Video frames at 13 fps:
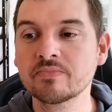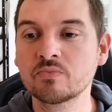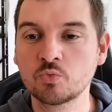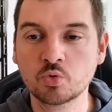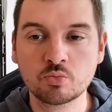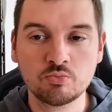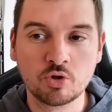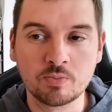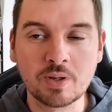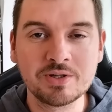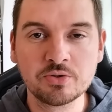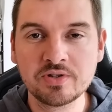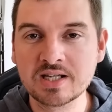Donc dans pas
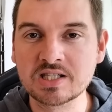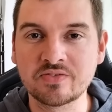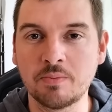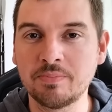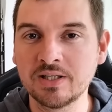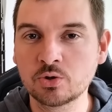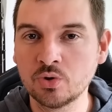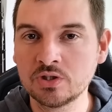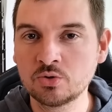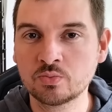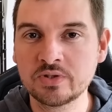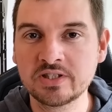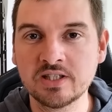mal de decks, ça va pas trop être
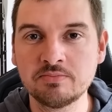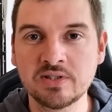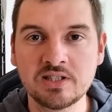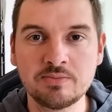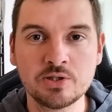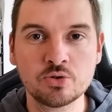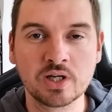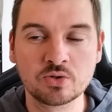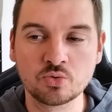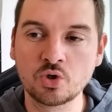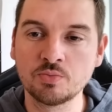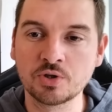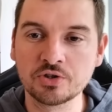compliqué de mettre des blessures avec son
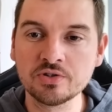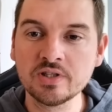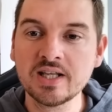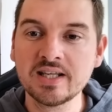commandant.